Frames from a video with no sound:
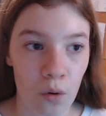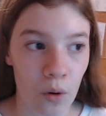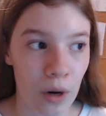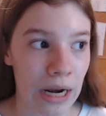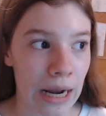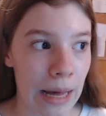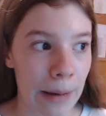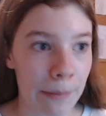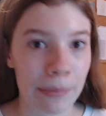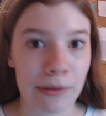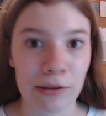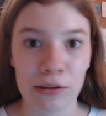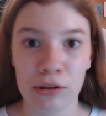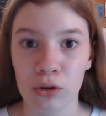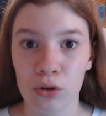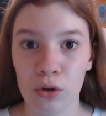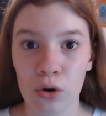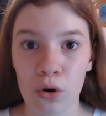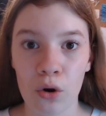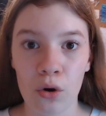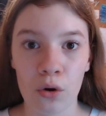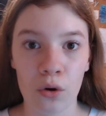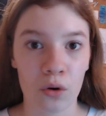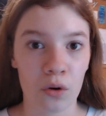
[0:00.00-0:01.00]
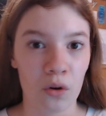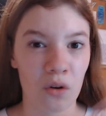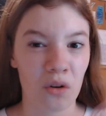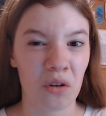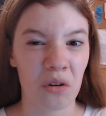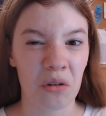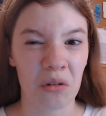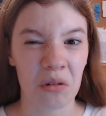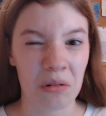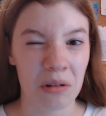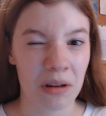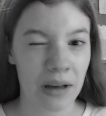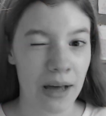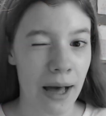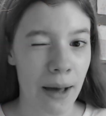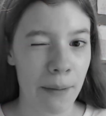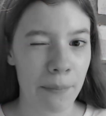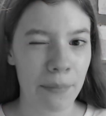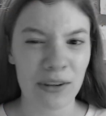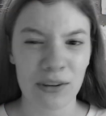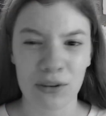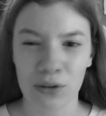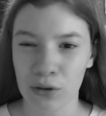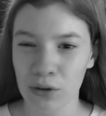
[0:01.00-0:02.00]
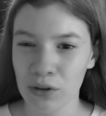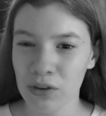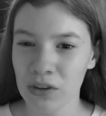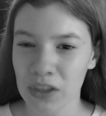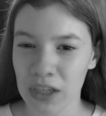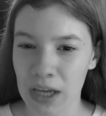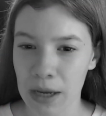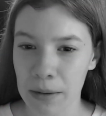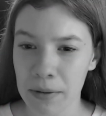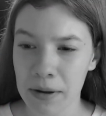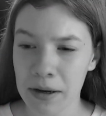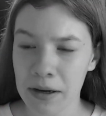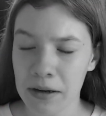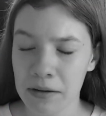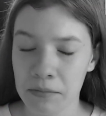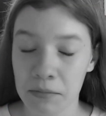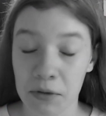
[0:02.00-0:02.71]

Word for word: o en App Store, o App Store se llama.